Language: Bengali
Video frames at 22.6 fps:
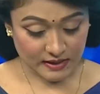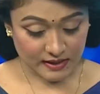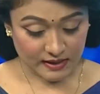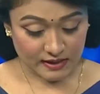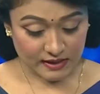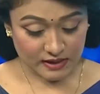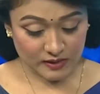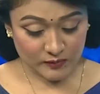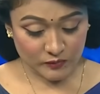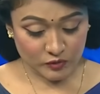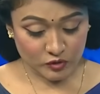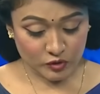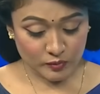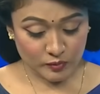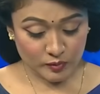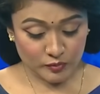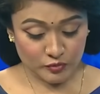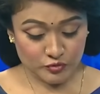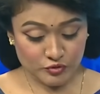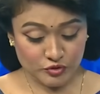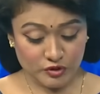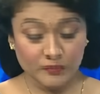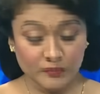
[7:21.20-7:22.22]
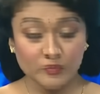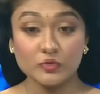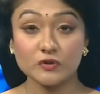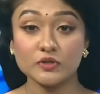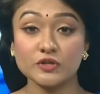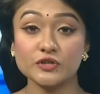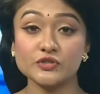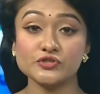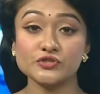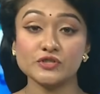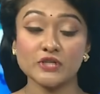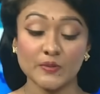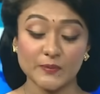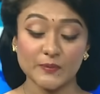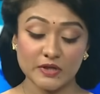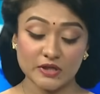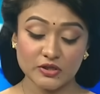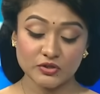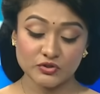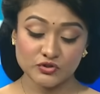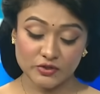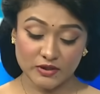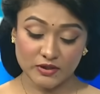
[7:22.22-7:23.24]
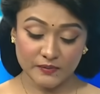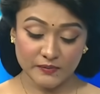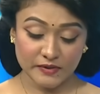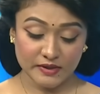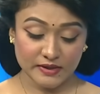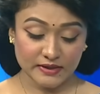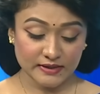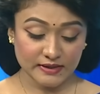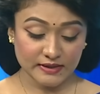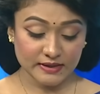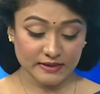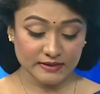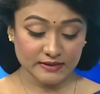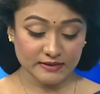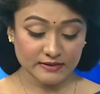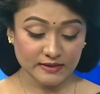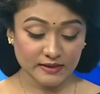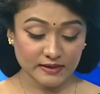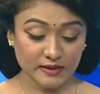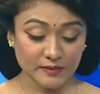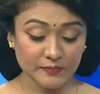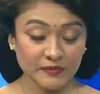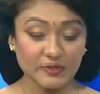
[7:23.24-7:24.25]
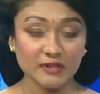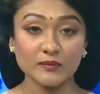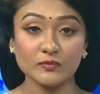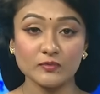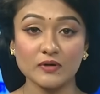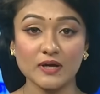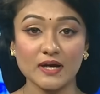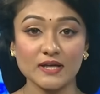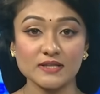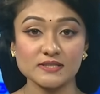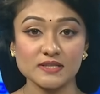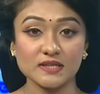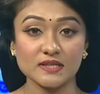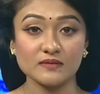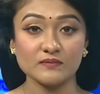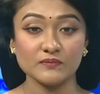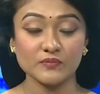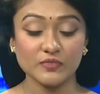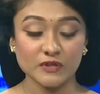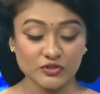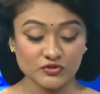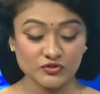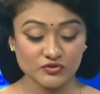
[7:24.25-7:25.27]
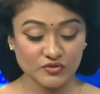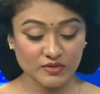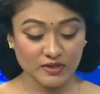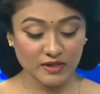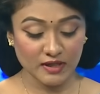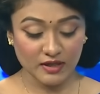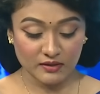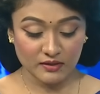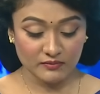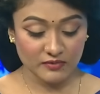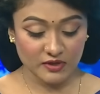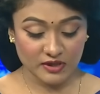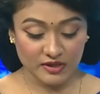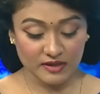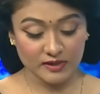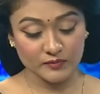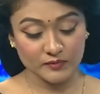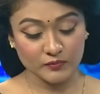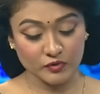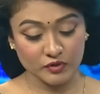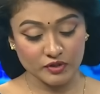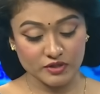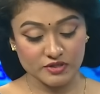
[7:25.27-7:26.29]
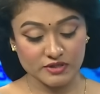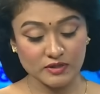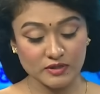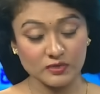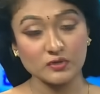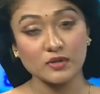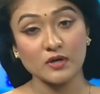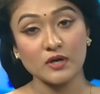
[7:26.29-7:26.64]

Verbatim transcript: নিম্নতম মজুরি বোর্ডের সাবেক চেয়ারম্যান ইকতেদার আহমেদ এবং আছেন বিজিএমই এর পরিচালক